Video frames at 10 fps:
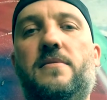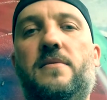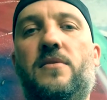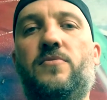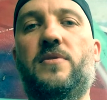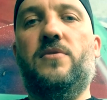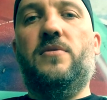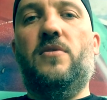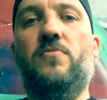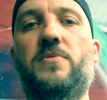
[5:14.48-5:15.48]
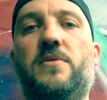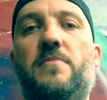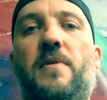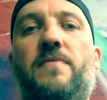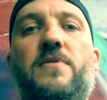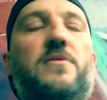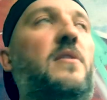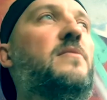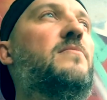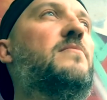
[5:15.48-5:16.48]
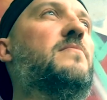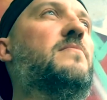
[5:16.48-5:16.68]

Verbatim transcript: jak już zaczynało być naprawdę źle, to,